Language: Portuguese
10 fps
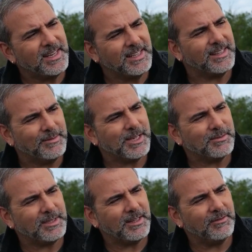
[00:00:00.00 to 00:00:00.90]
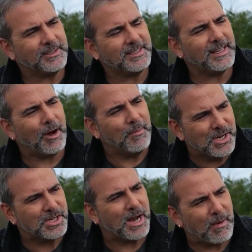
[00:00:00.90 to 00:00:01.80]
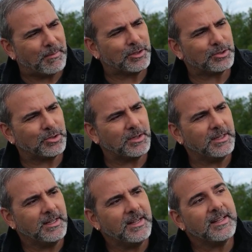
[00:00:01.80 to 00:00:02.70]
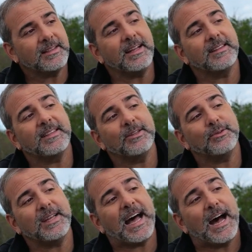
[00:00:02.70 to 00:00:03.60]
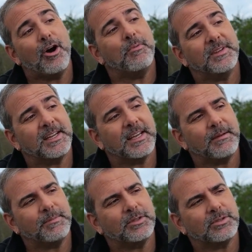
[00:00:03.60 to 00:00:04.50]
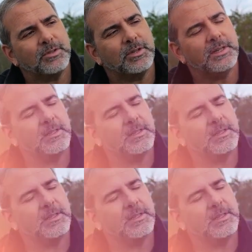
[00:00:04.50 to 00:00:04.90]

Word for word: linda mesmo, né? Você, ao beijar uma pessoa, está entrando na alma daquela pessoa.